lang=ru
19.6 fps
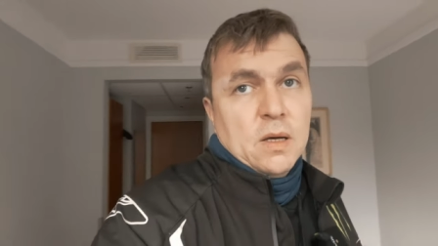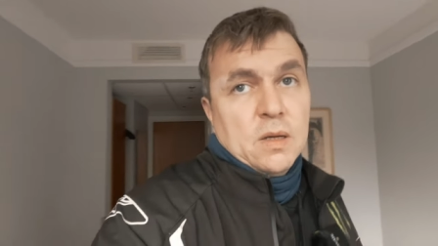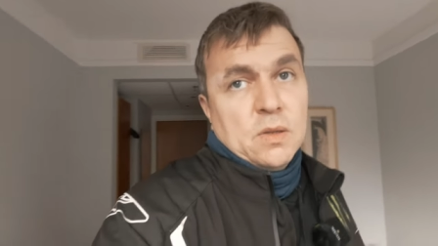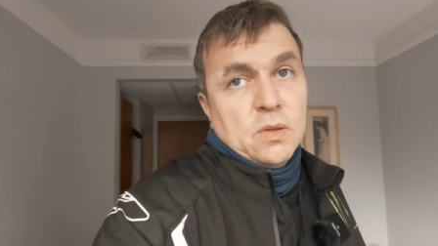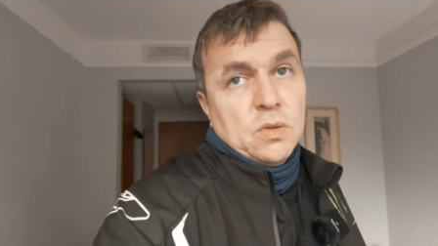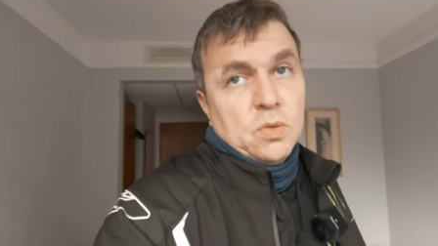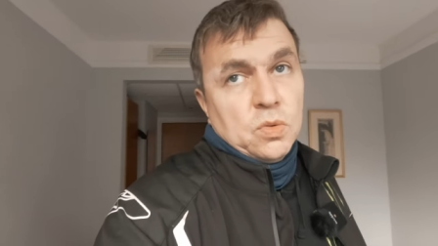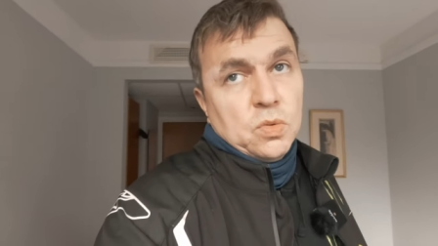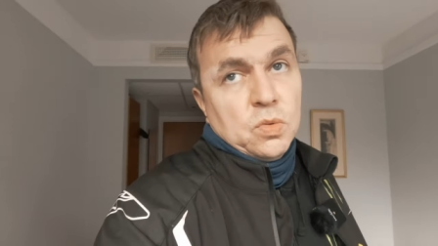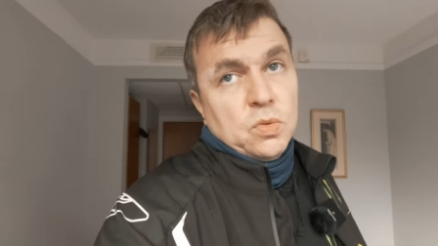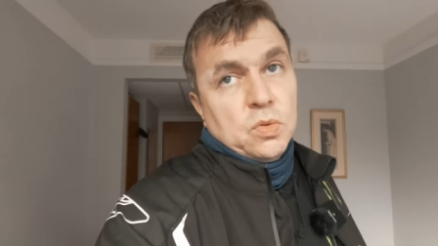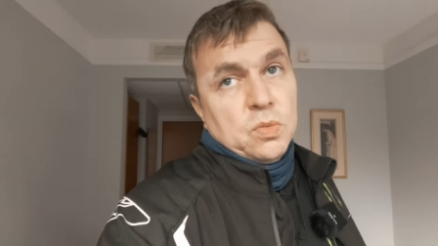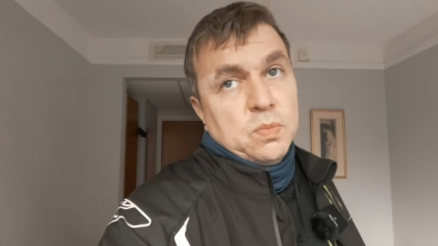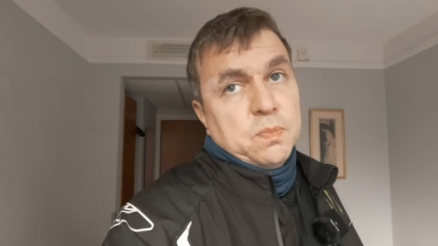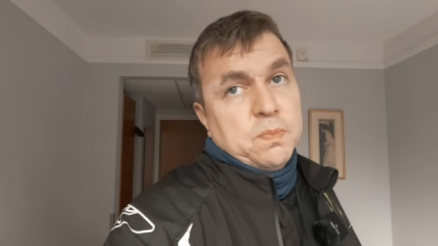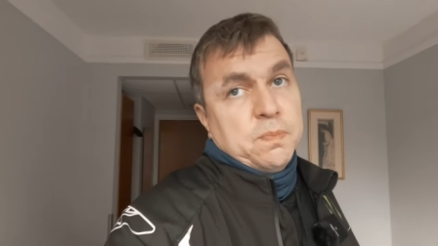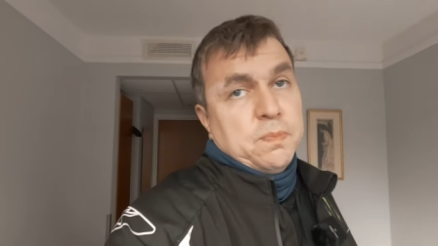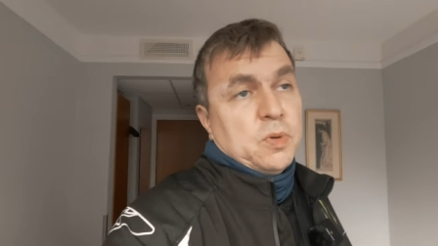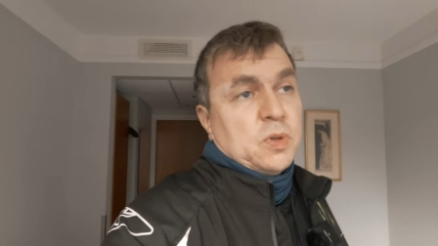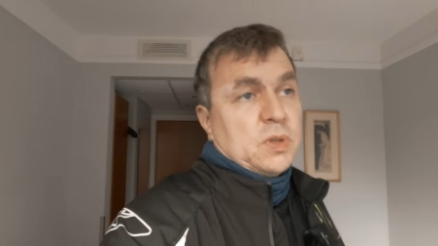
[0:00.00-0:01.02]
ну,
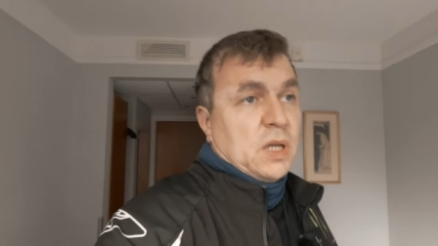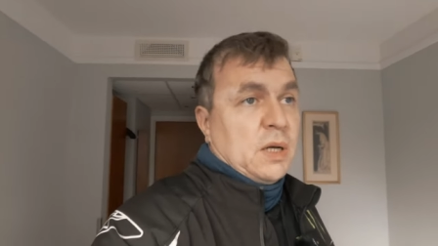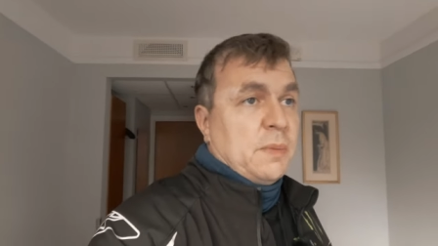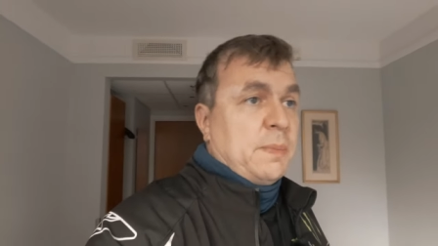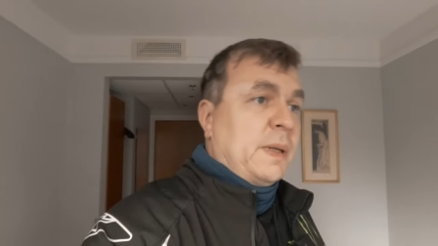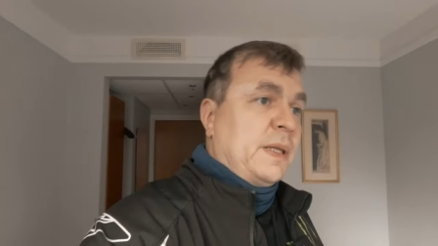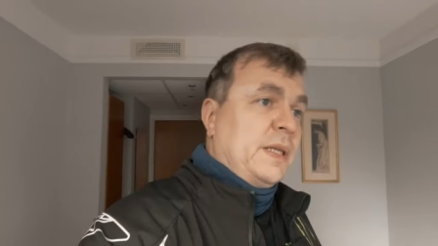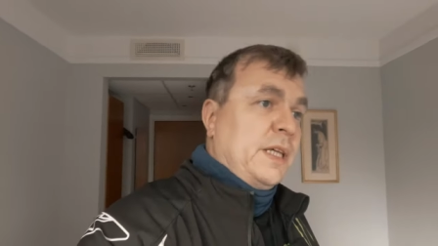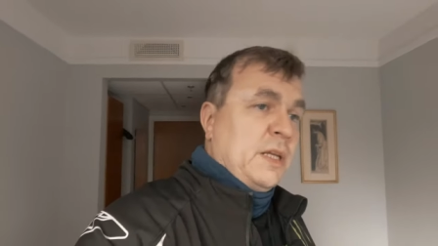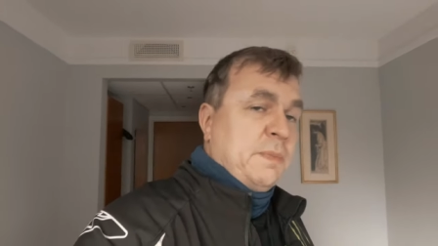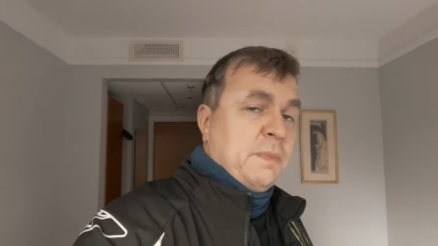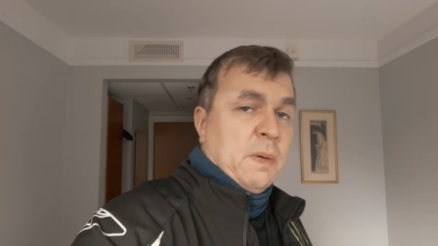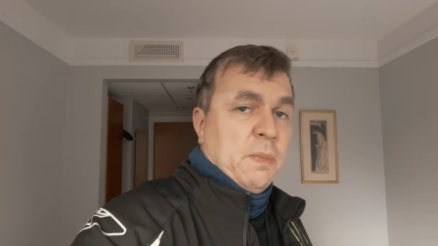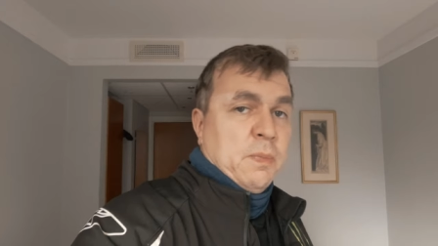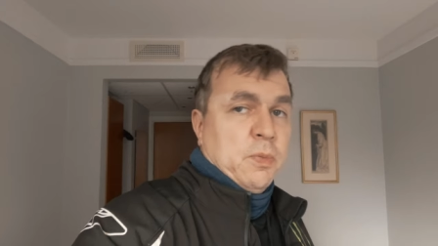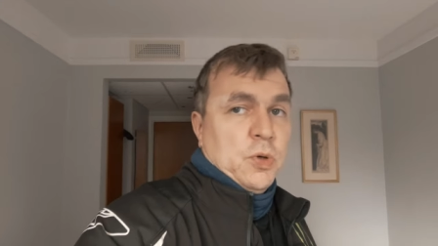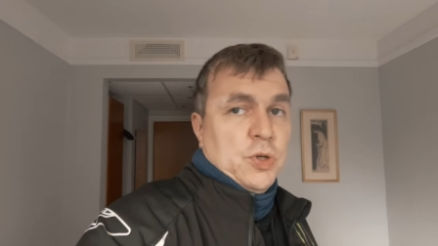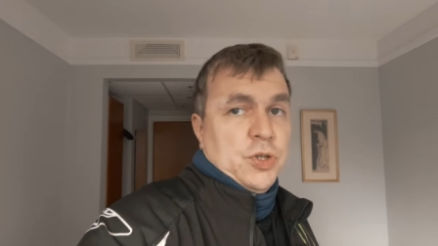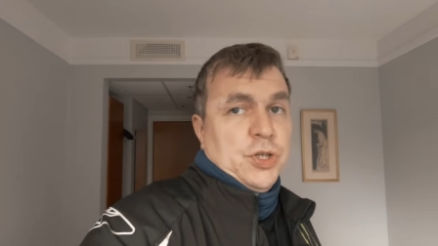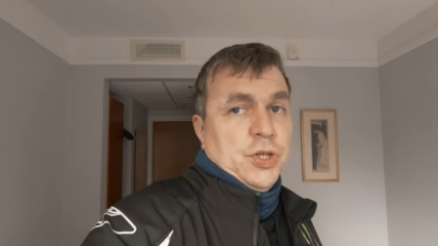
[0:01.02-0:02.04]
после подъедь
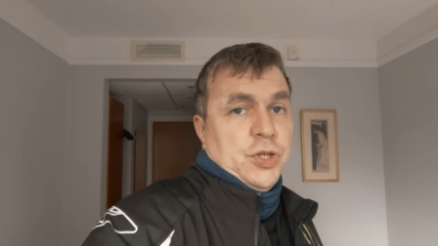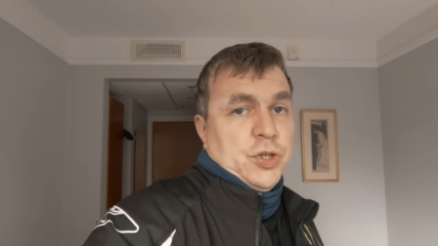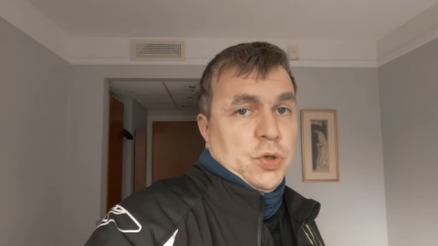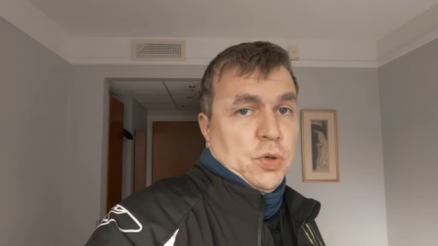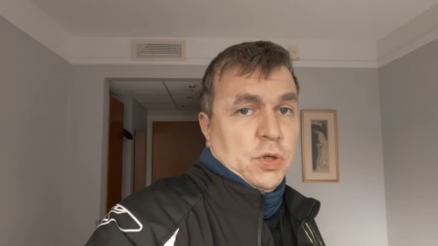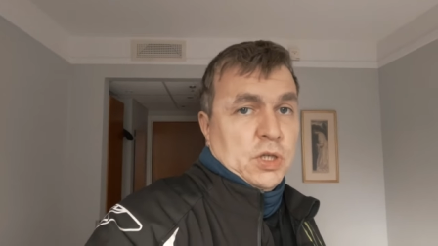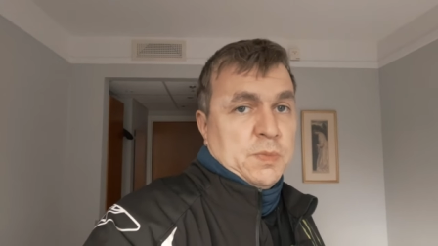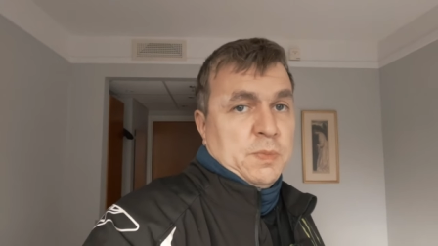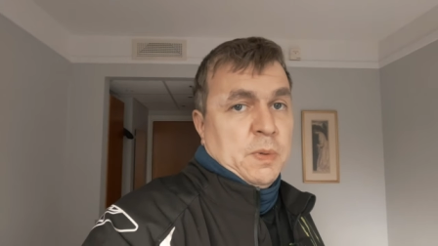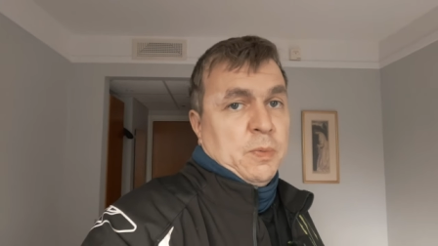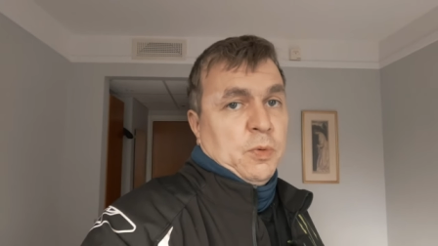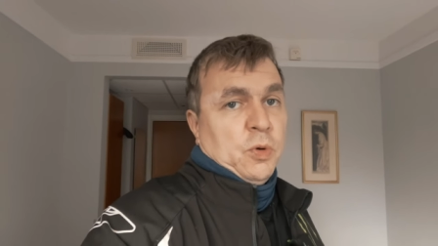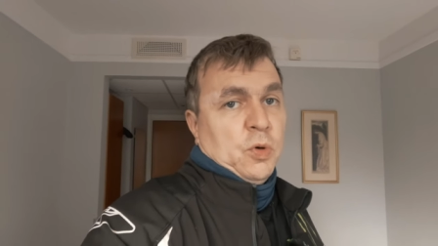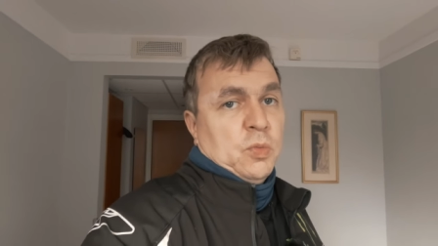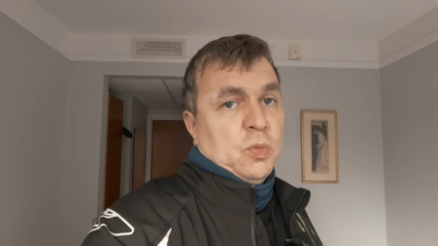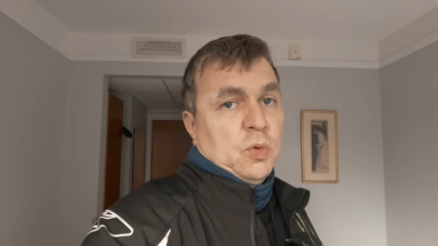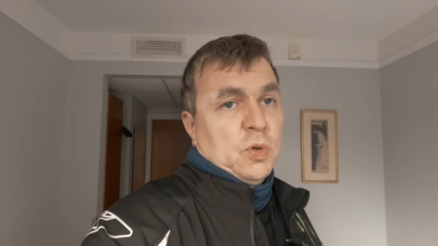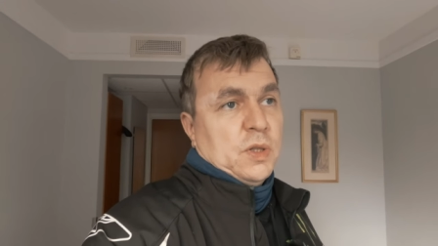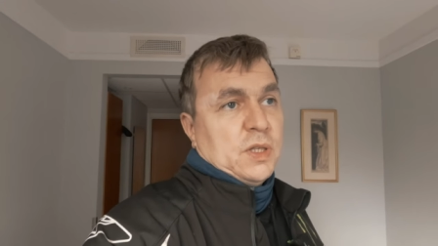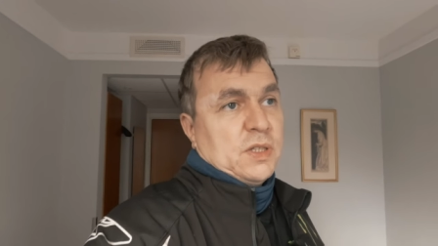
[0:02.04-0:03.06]
попозже, еще раз
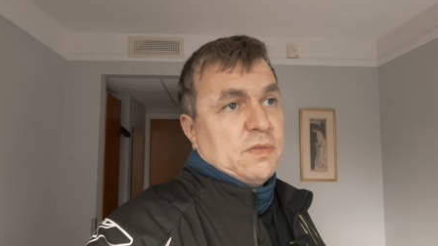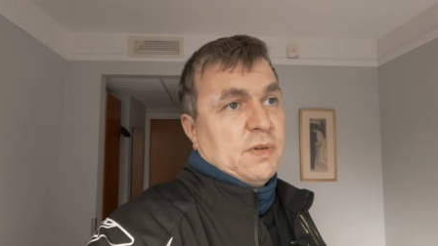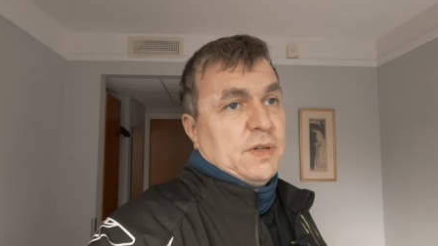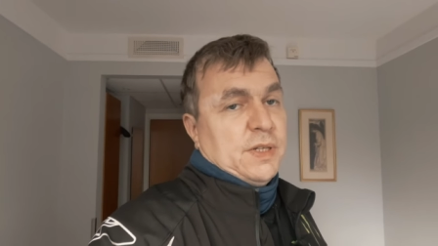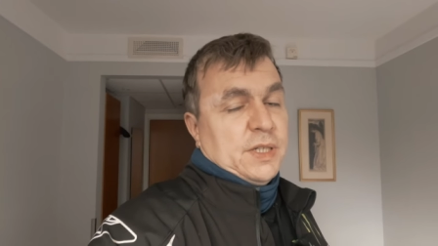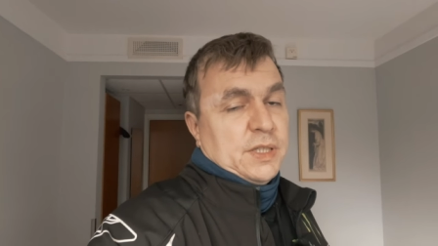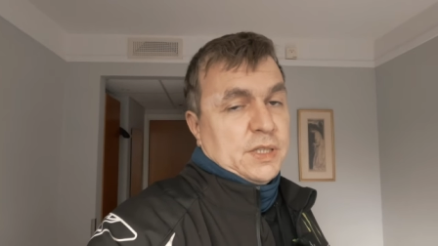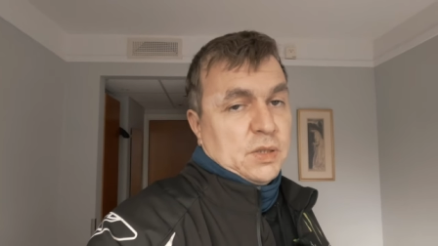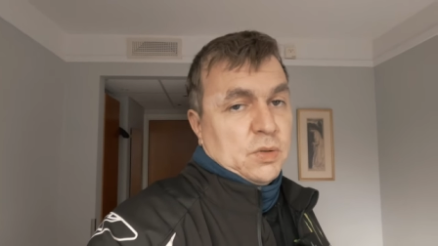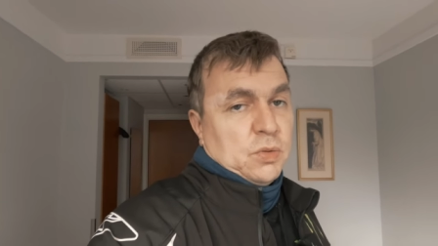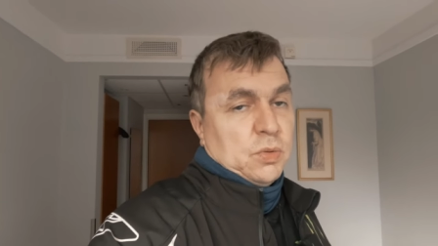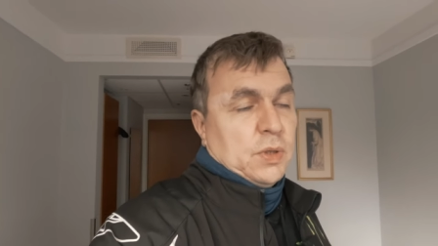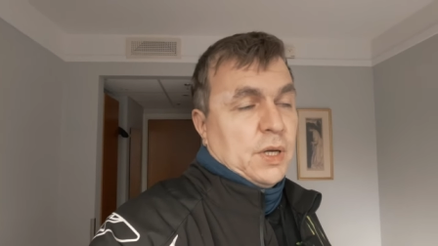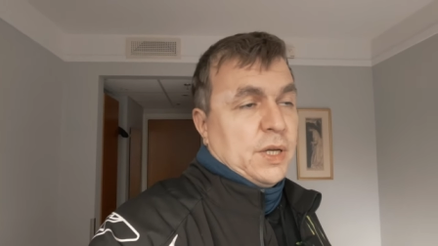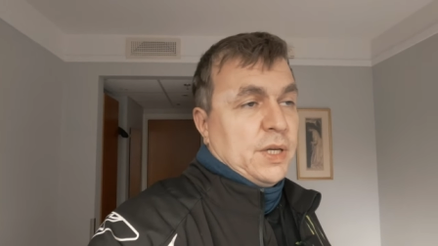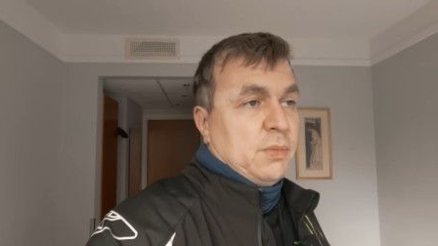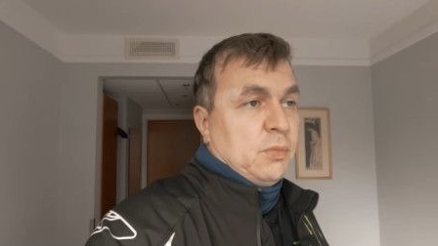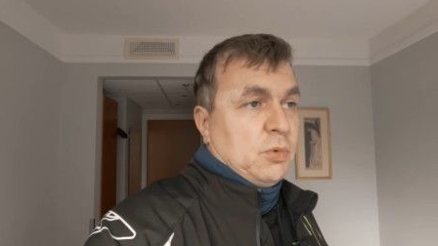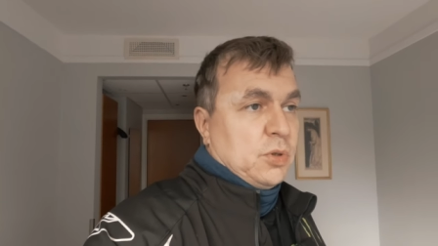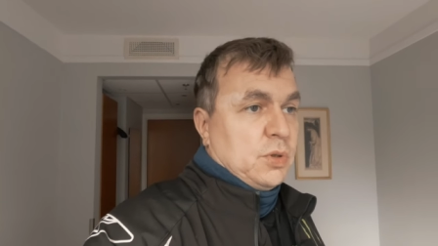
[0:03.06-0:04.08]
попробую дозвониться
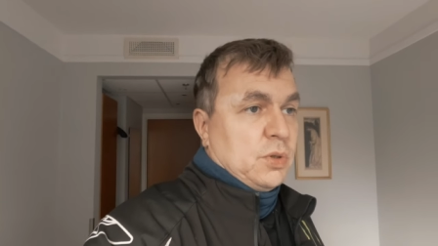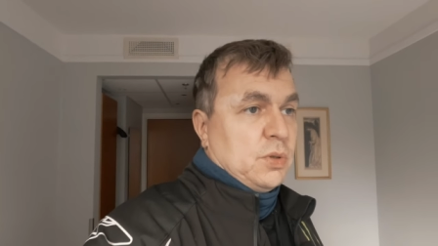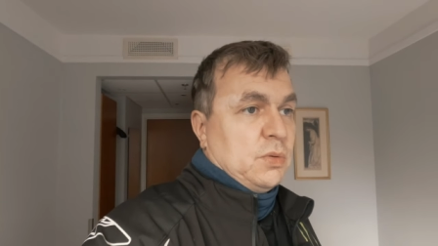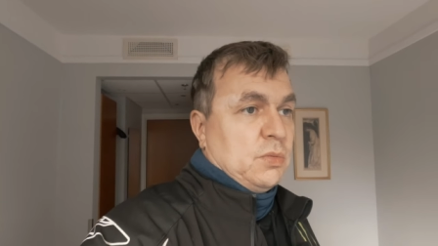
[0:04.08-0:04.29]
куда-нибудь.